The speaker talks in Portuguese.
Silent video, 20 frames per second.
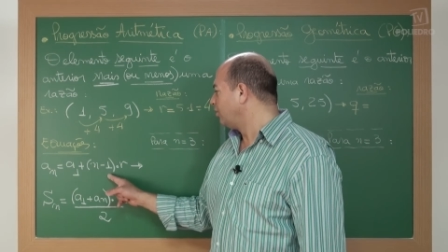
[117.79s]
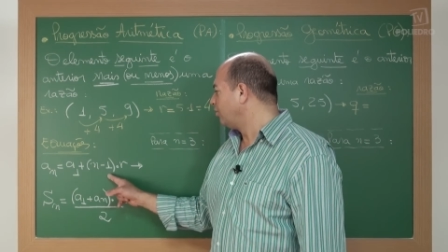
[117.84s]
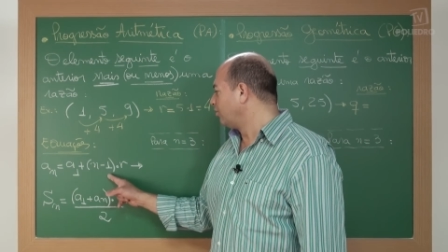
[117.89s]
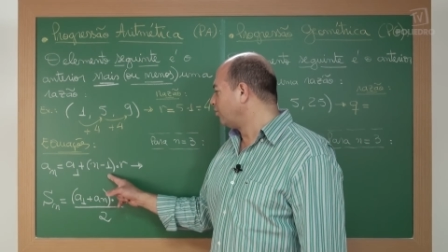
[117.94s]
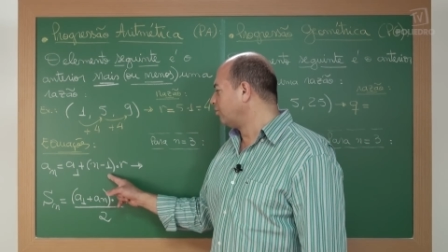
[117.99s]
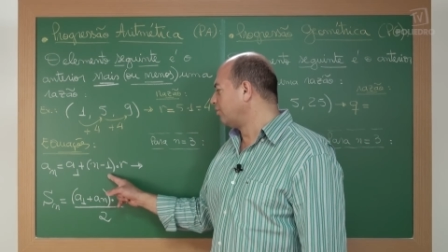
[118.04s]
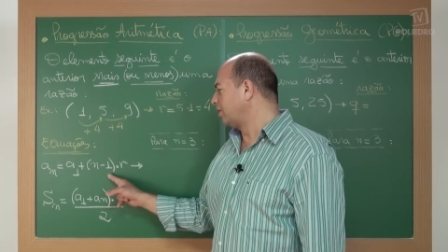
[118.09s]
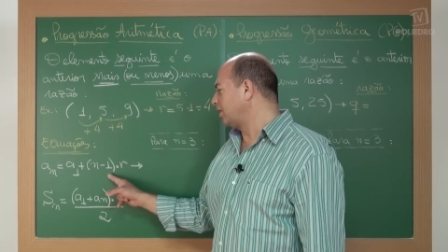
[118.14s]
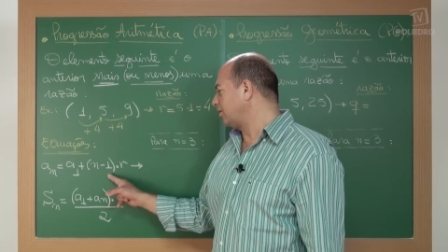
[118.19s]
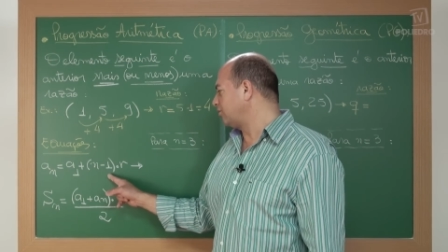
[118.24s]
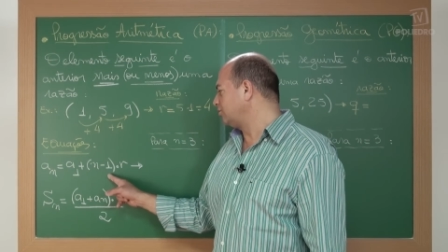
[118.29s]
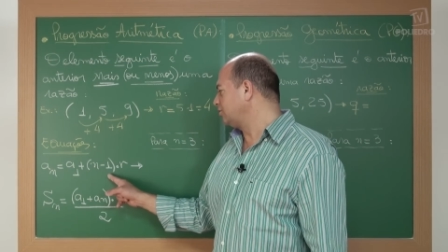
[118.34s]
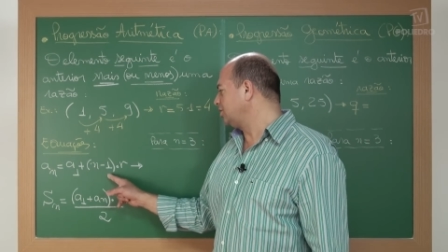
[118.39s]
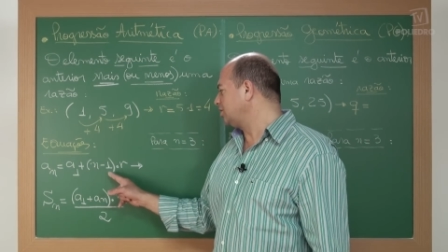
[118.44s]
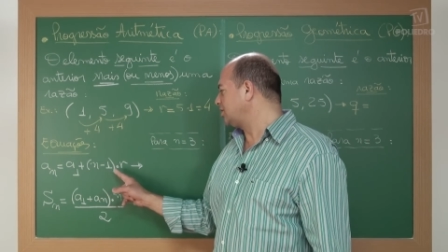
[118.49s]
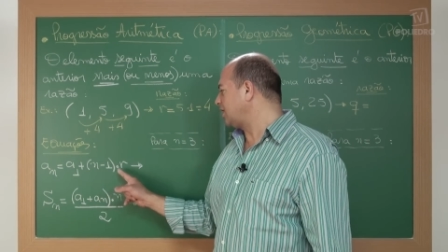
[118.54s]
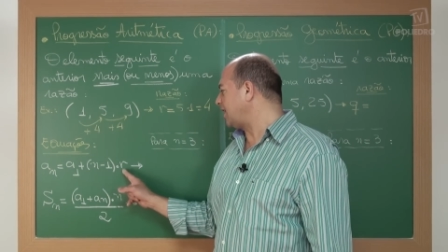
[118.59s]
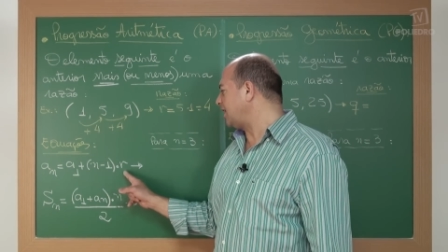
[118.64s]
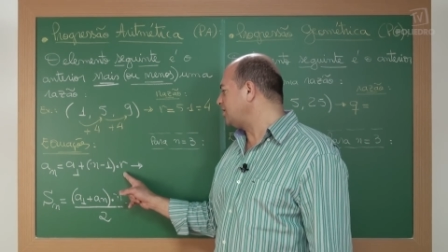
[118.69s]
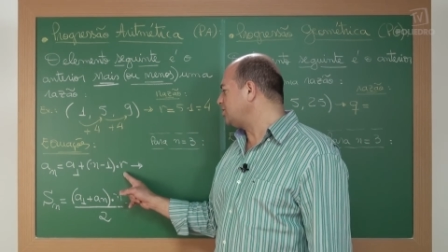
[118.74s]
1 é a
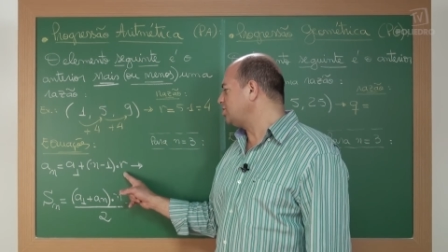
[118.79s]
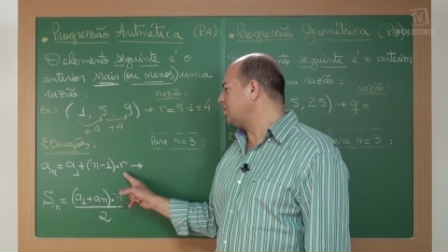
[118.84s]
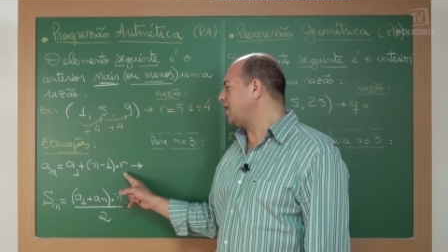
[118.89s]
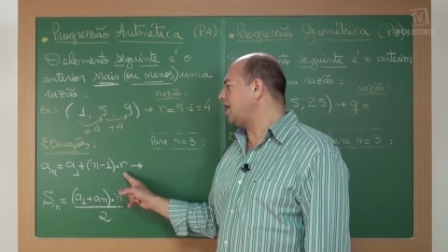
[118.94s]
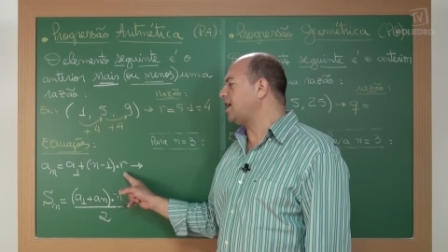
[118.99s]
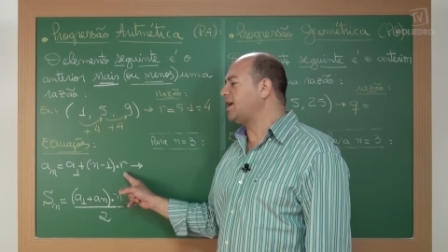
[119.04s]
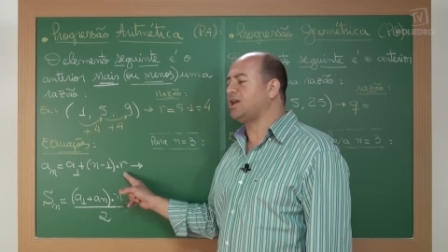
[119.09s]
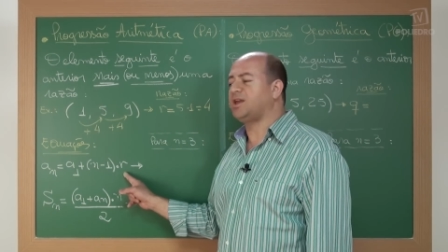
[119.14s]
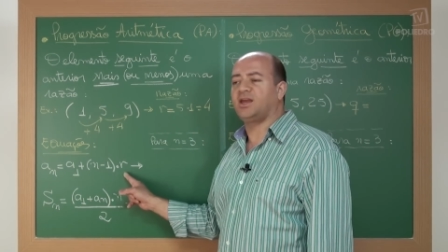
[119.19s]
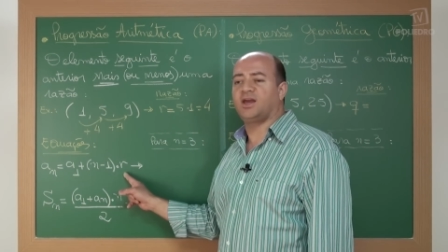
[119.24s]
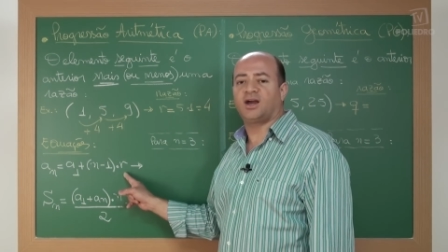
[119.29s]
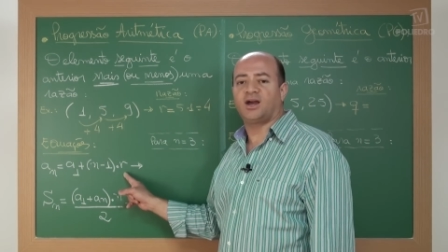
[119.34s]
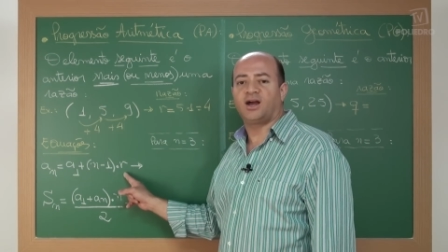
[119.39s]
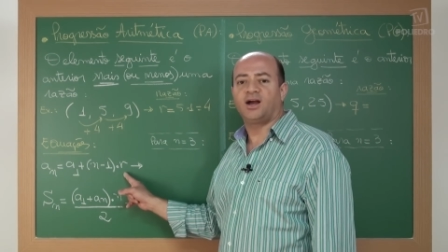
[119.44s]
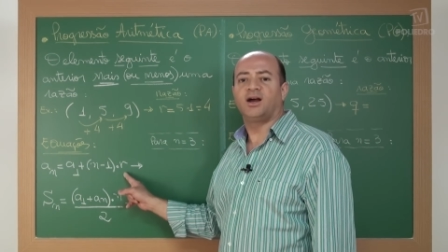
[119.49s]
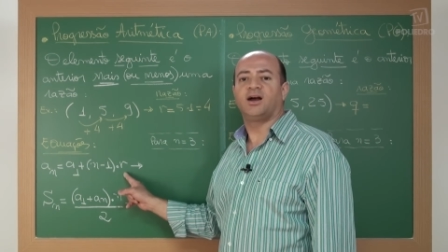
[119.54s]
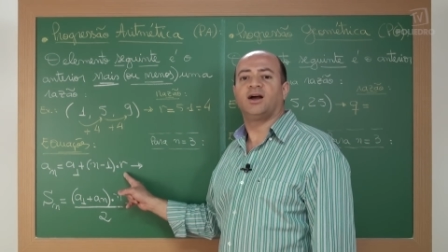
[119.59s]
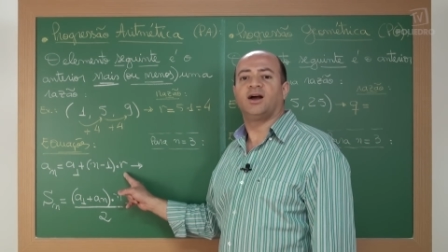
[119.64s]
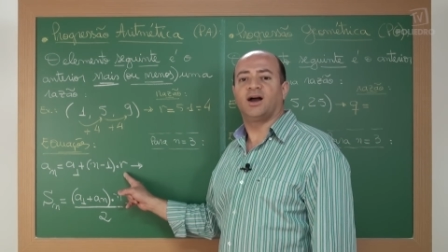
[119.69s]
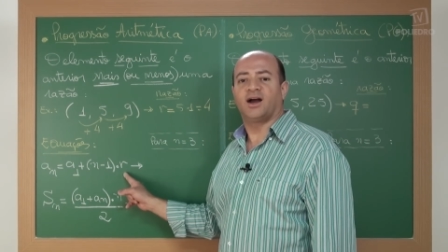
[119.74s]
unidade, R é
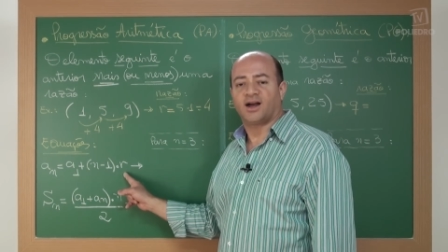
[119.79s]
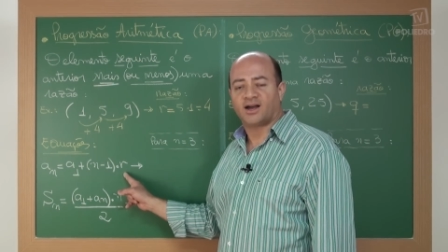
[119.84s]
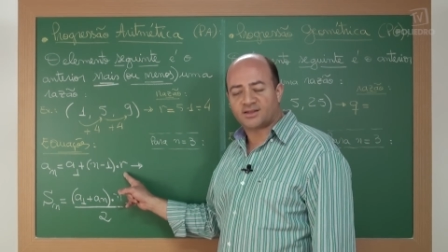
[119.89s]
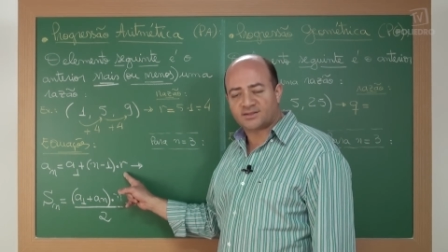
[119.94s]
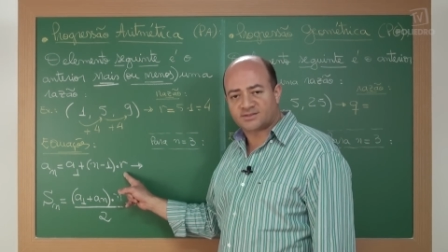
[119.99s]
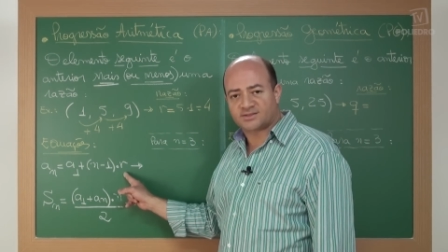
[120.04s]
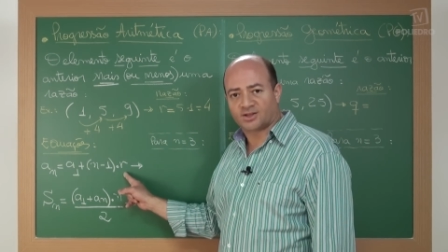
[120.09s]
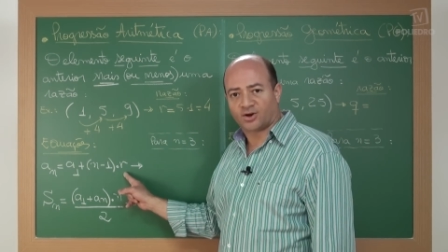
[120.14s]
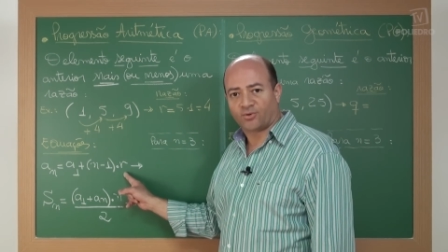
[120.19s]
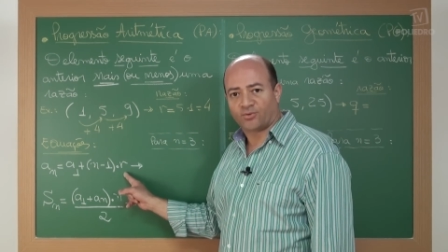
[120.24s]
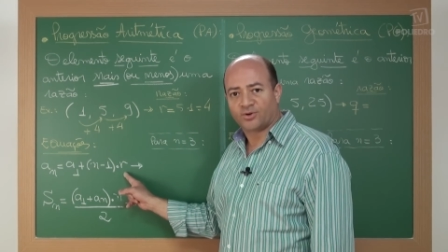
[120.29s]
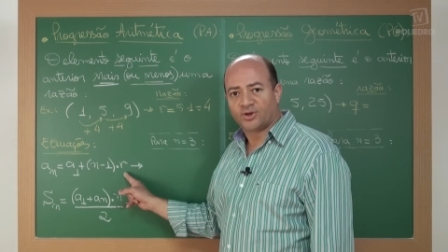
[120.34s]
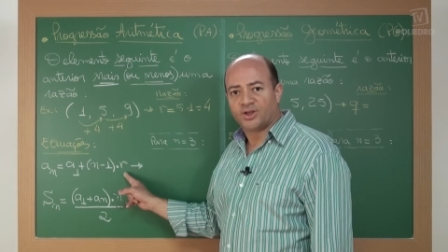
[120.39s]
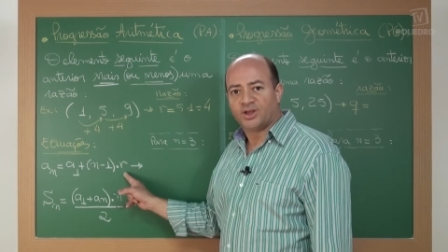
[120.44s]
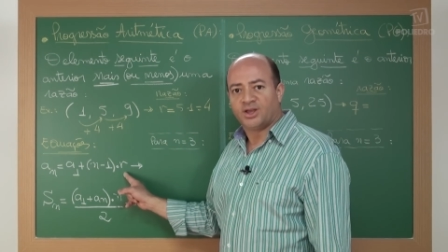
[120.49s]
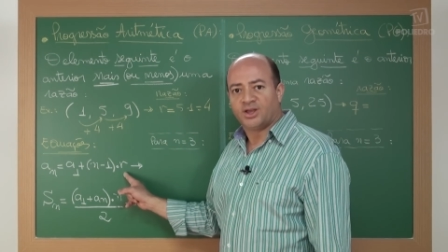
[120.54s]
a razão.